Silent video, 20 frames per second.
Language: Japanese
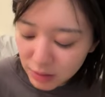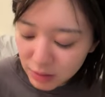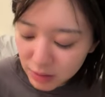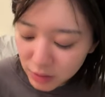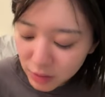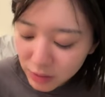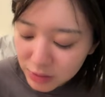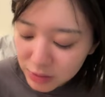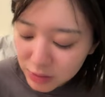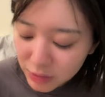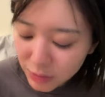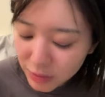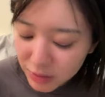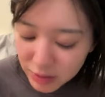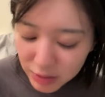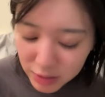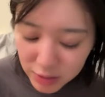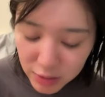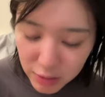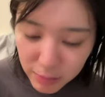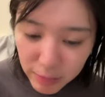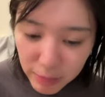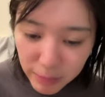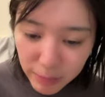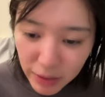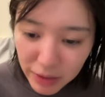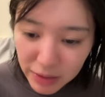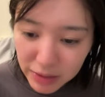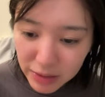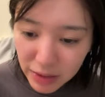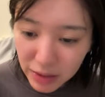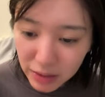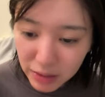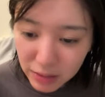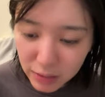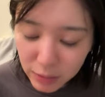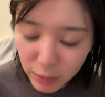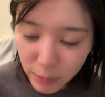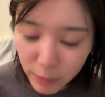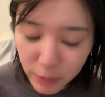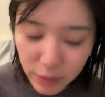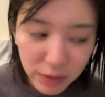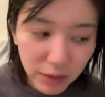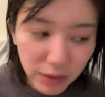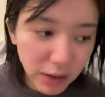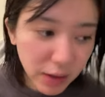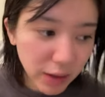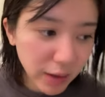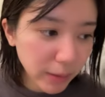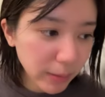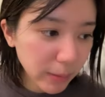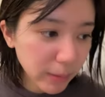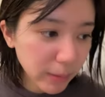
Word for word: よしこれで準備万端って思って